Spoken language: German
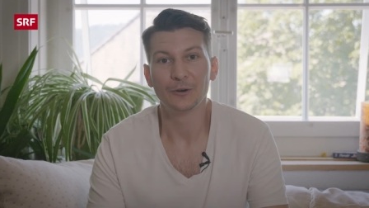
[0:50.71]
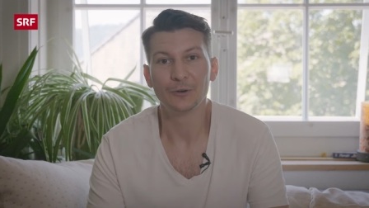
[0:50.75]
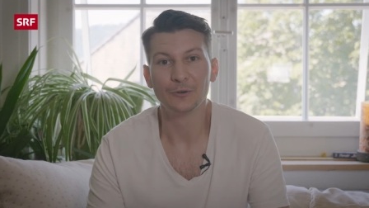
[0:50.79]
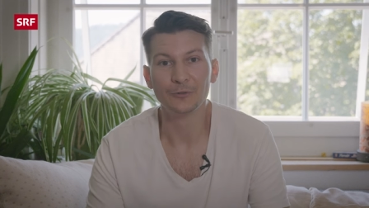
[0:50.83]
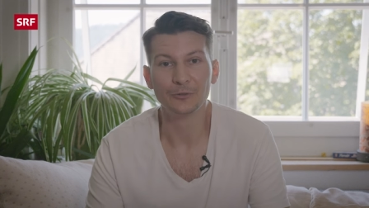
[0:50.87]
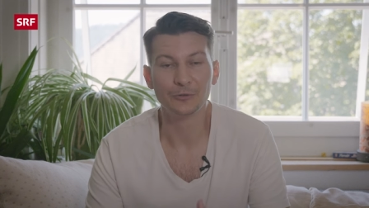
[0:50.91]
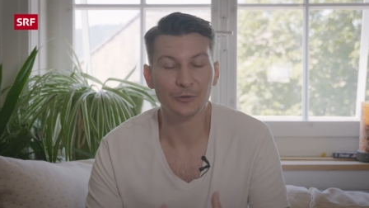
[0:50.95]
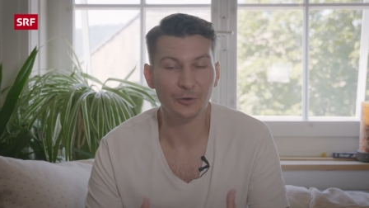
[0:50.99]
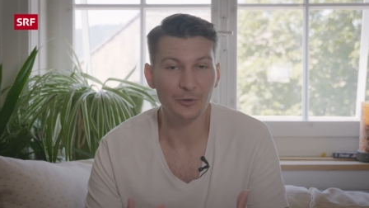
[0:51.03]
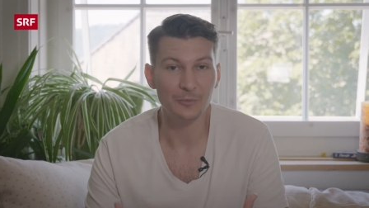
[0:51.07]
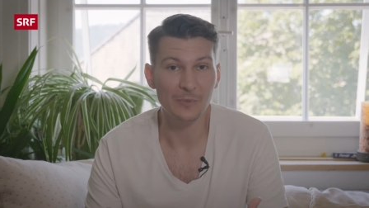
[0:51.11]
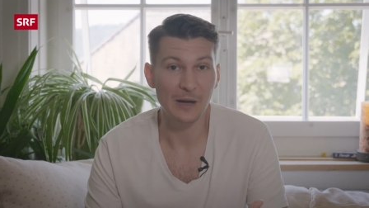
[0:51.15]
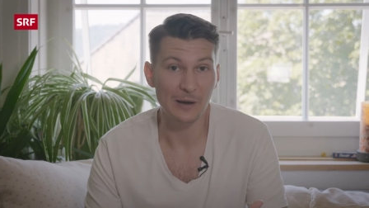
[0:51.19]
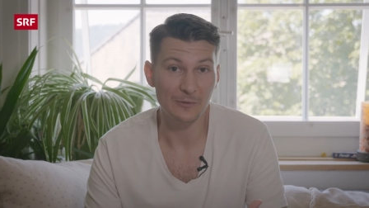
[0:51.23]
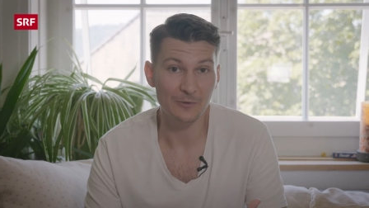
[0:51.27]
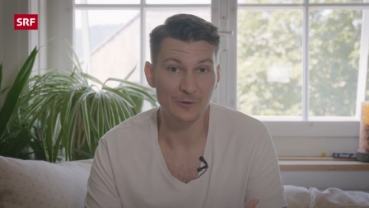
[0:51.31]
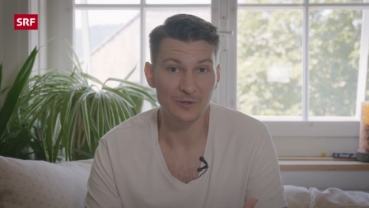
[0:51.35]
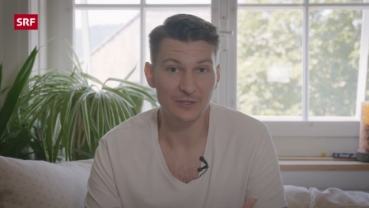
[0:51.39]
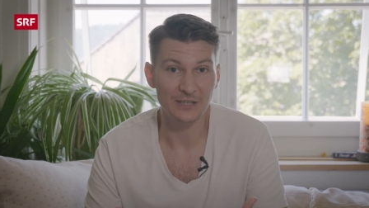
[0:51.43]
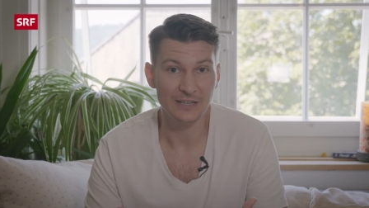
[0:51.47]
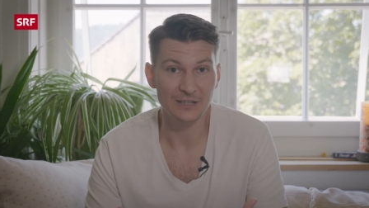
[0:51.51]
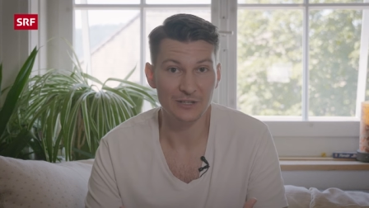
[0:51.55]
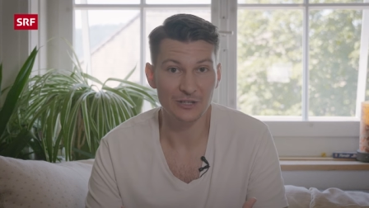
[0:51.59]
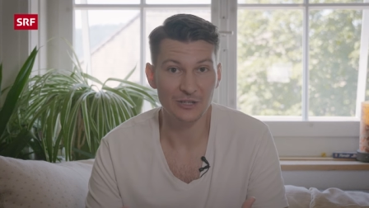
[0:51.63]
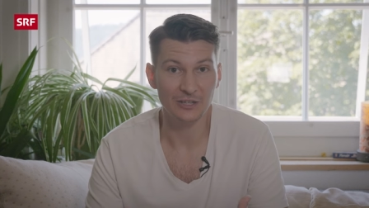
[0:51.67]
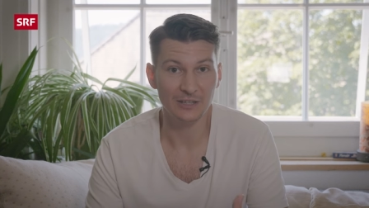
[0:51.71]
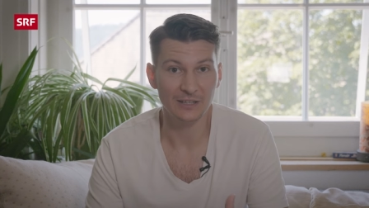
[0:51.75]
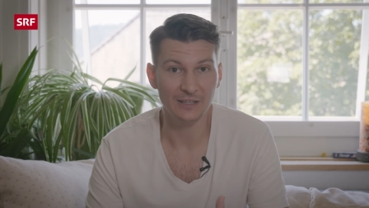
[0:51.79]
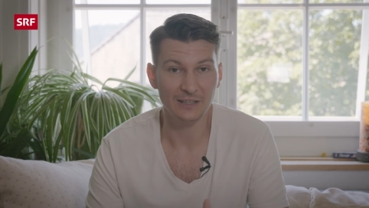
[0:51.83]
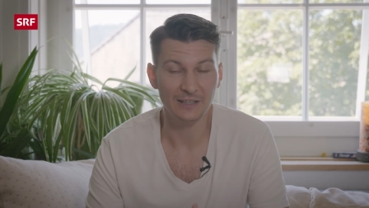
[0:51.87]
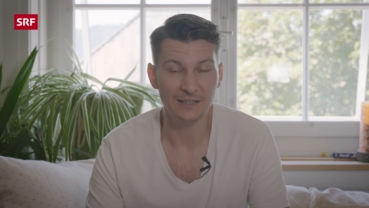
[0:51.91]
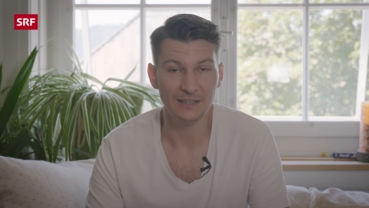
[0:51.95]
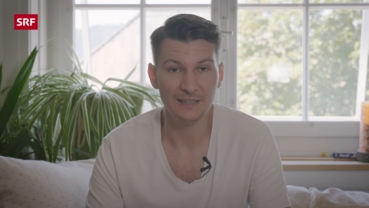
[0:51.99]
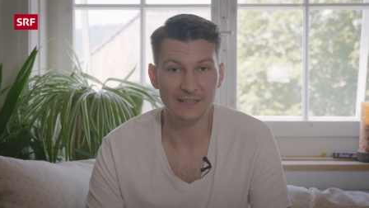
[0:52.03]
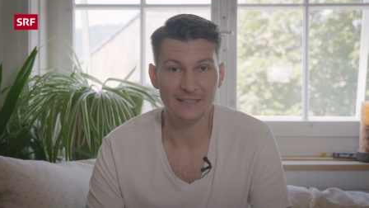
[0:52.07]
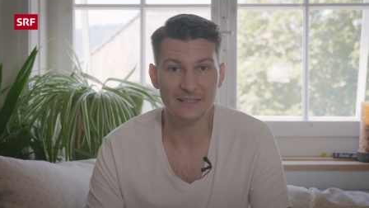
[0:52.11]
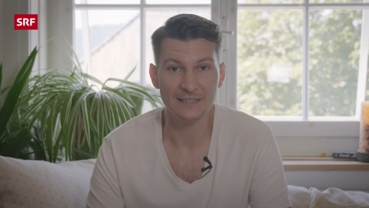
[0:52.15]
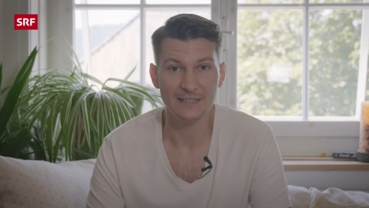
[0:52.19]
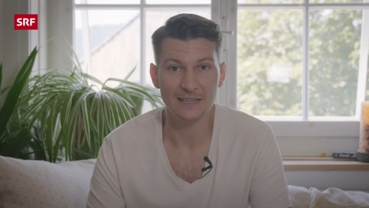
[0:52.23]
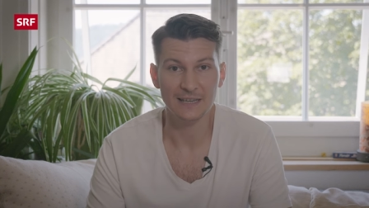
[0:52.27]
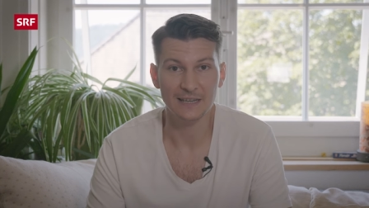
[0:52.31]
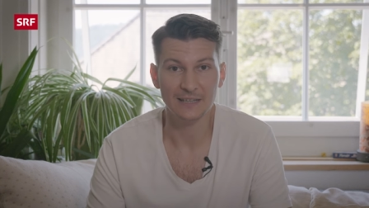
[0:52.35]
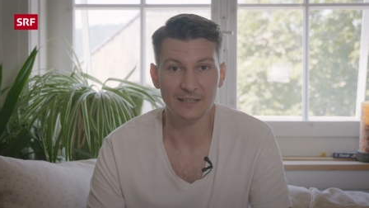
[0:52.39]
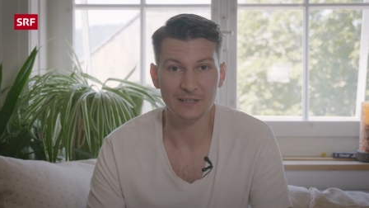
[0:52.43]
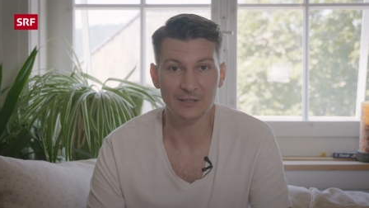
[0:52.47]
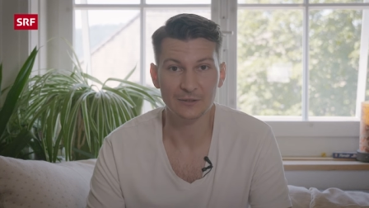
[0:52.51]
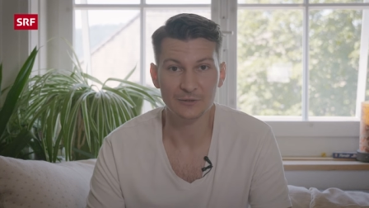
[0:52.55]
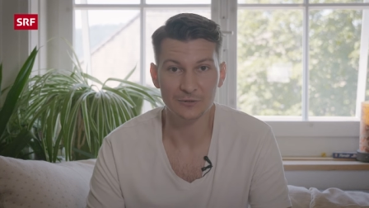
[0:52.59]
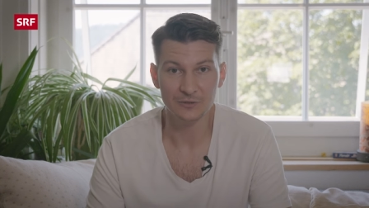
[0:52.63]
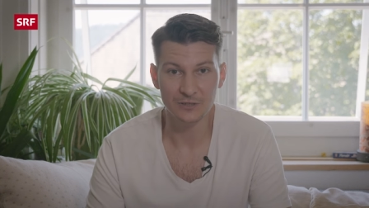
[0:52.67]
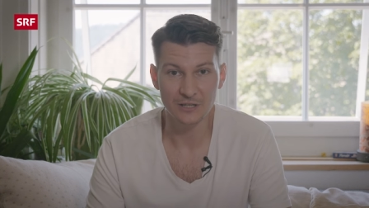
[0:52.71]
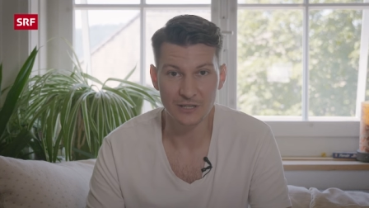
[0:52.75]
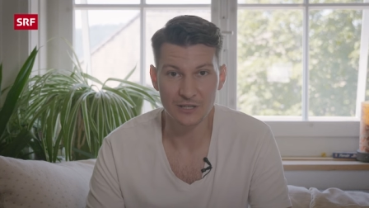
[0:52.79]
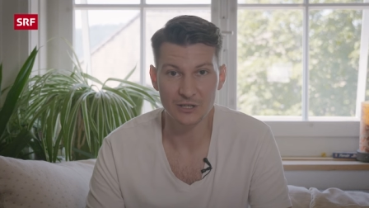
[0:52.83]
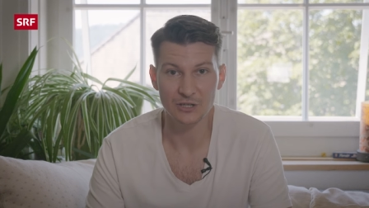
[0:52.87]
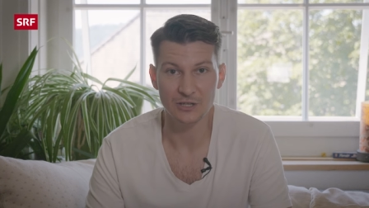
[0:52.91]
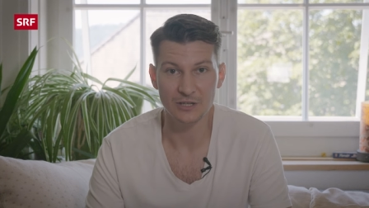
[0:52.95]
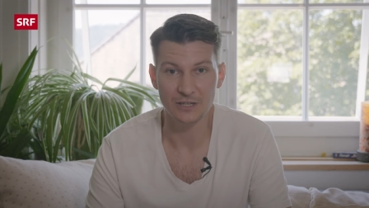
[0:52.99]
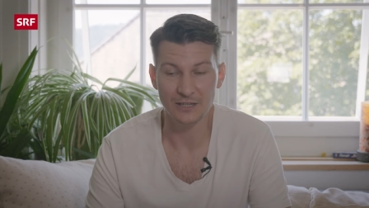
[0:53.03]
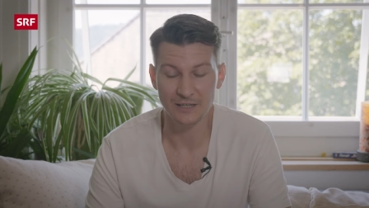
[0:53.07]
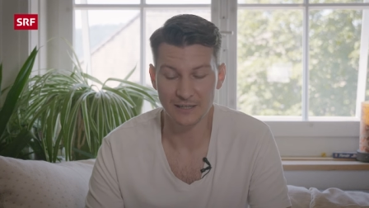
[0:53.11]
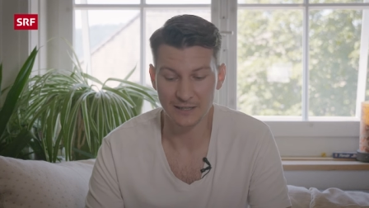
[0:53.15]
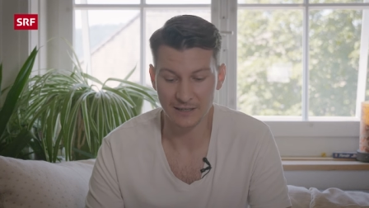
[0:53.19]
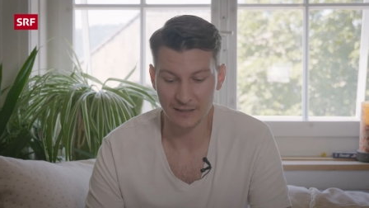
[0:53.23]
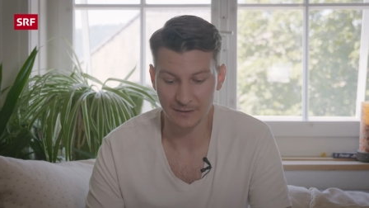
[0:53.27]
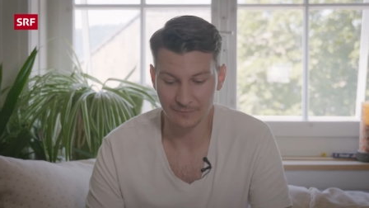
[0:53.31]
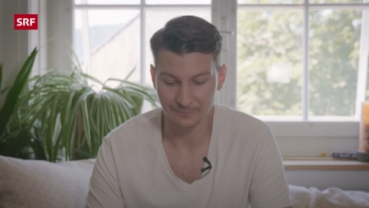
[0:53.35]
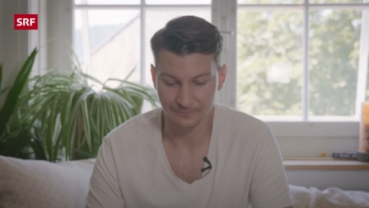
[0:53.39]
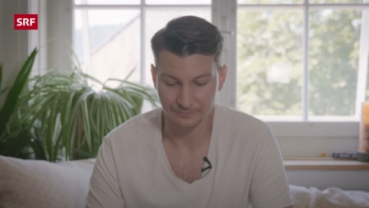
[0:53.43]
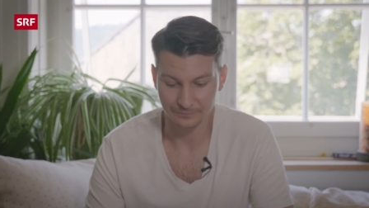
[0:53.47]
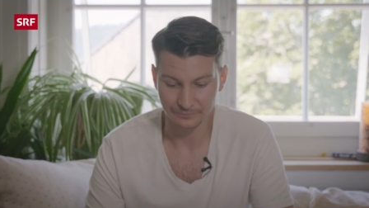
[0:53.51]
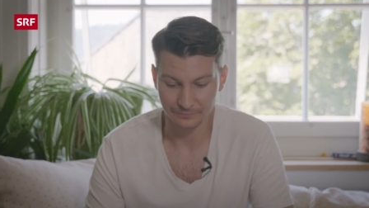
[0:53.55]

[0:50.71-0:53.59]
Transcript: Und darum haben wir uns entschieden, diese Szene rauszuschneiden.